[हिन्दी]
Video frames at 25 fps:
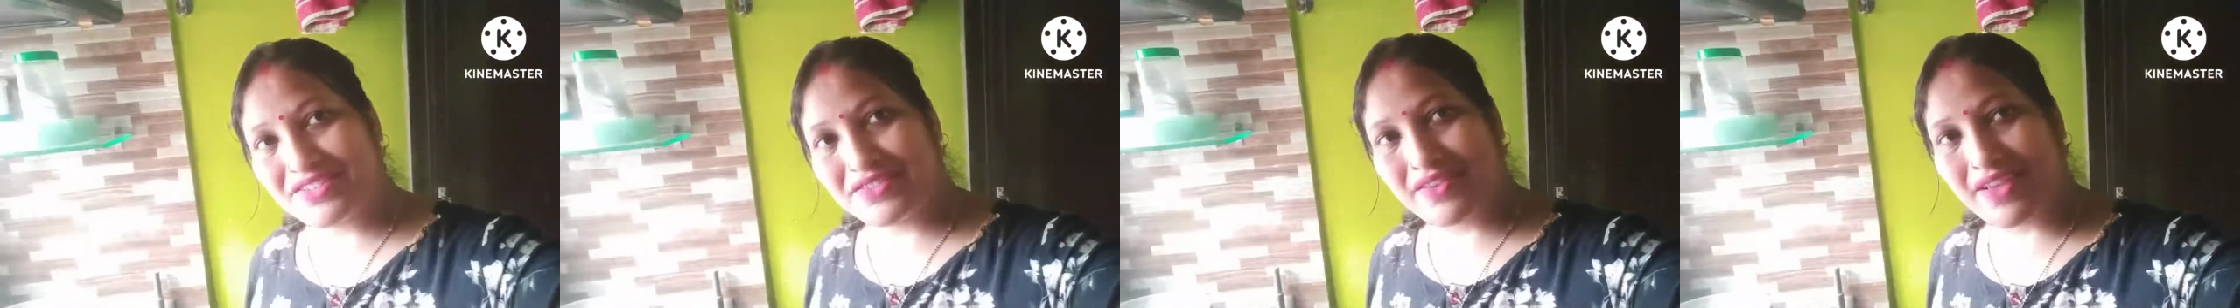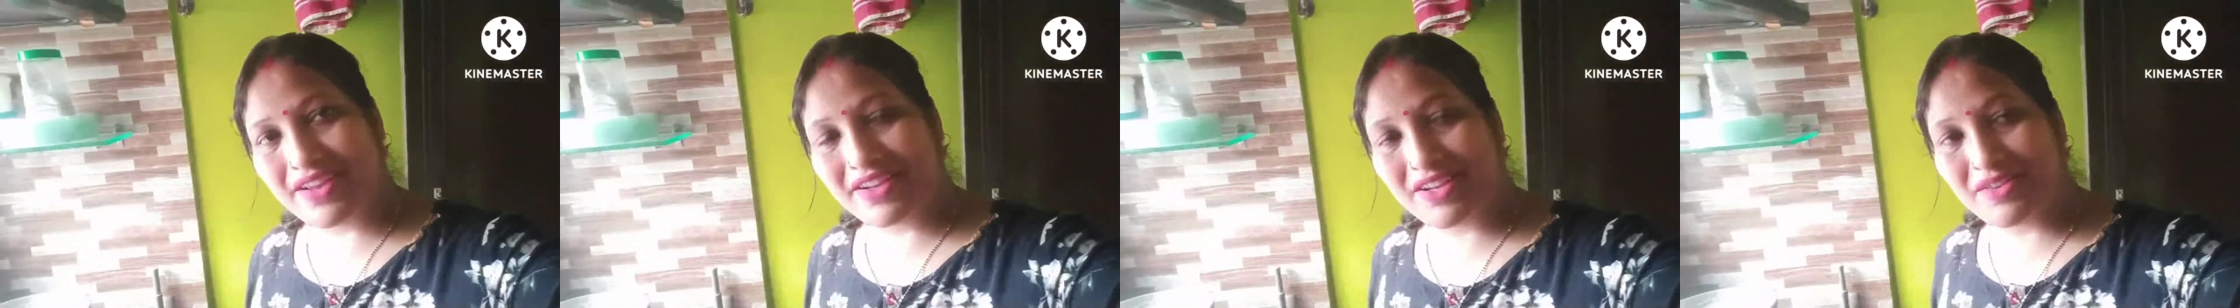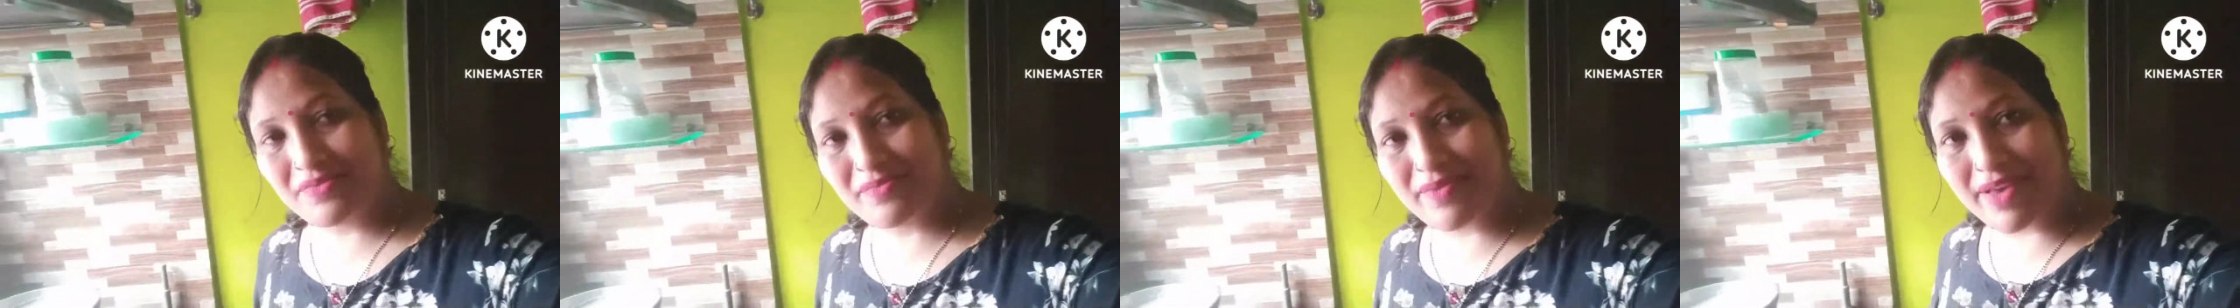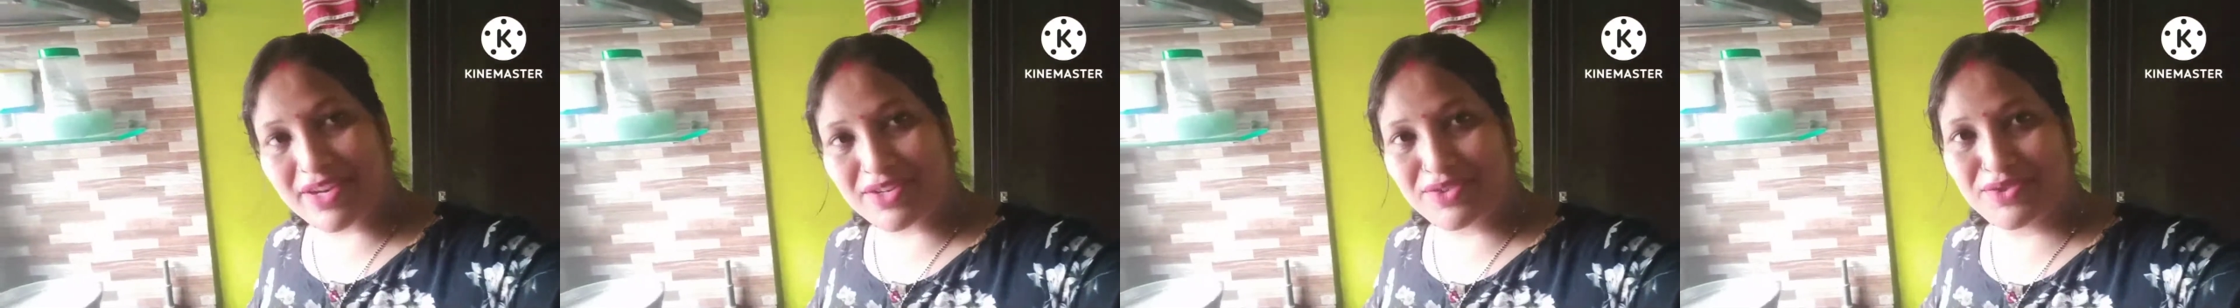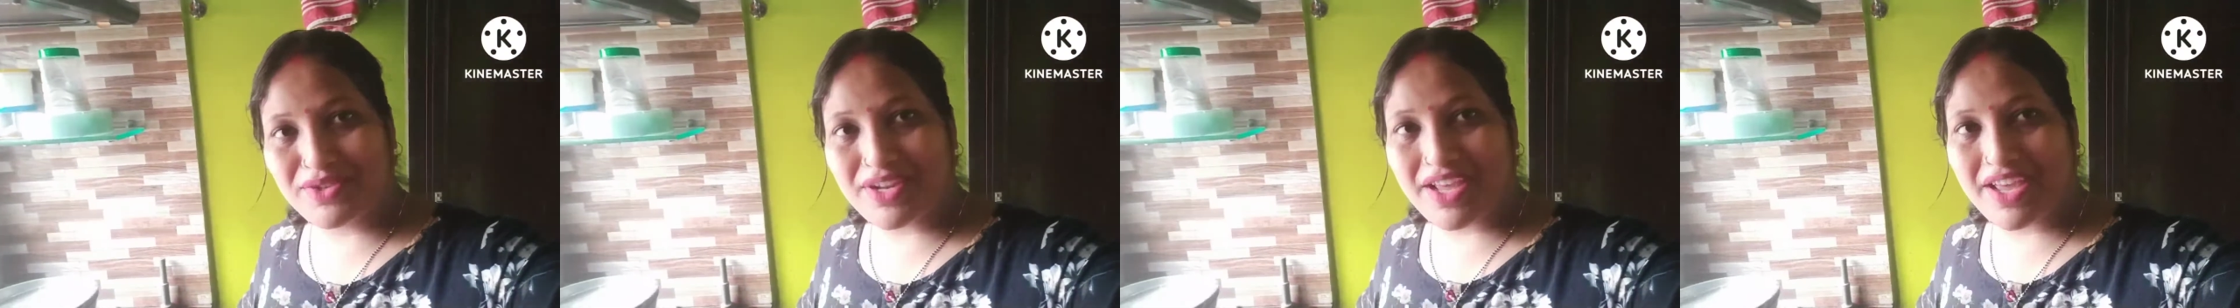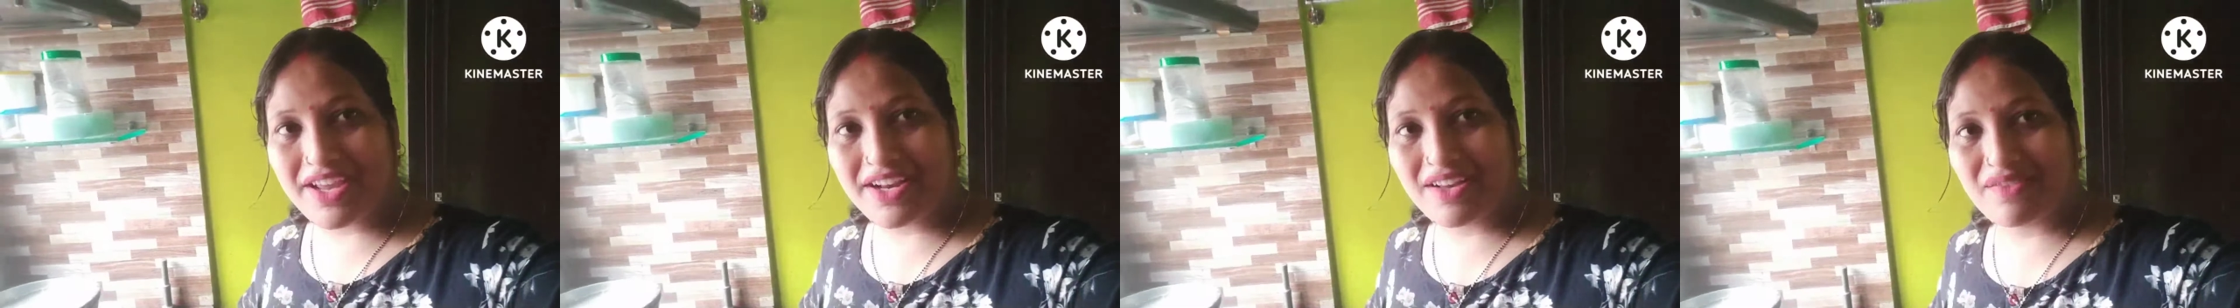टू नायरा मामा
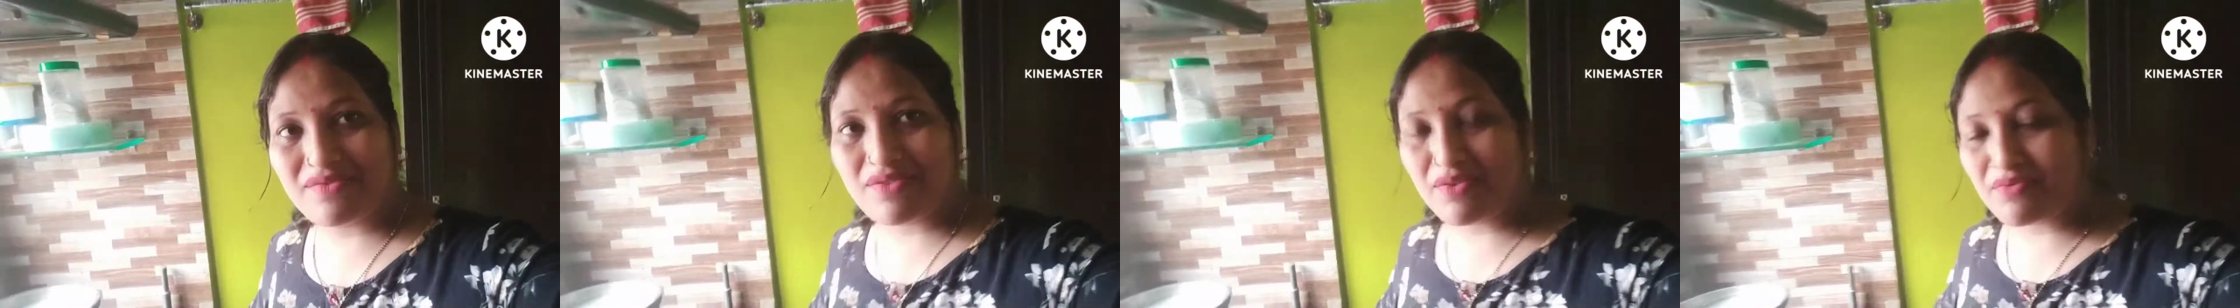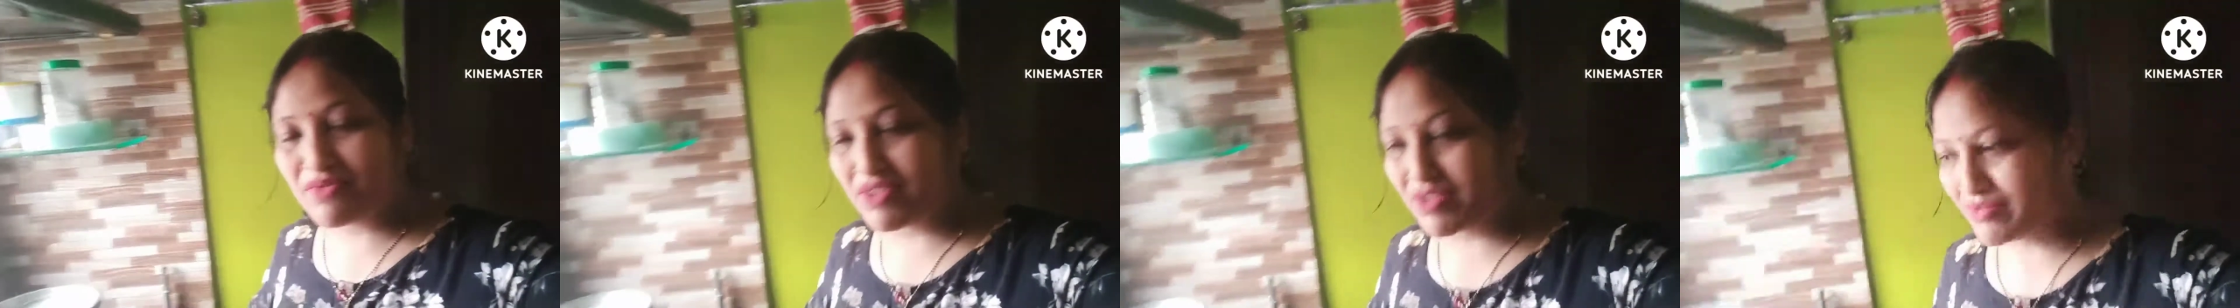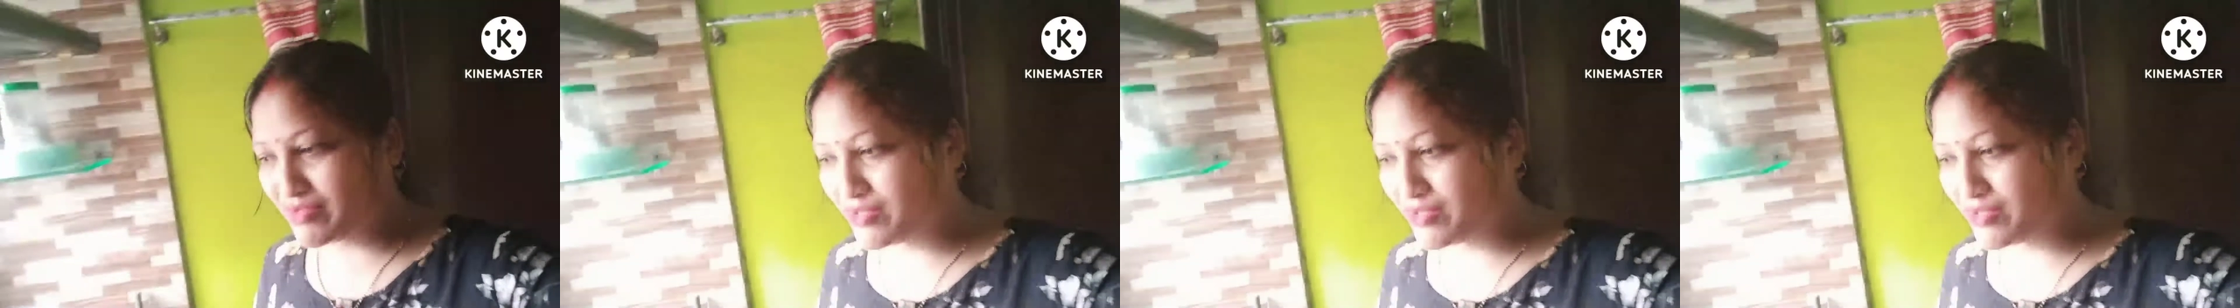ब्लॉग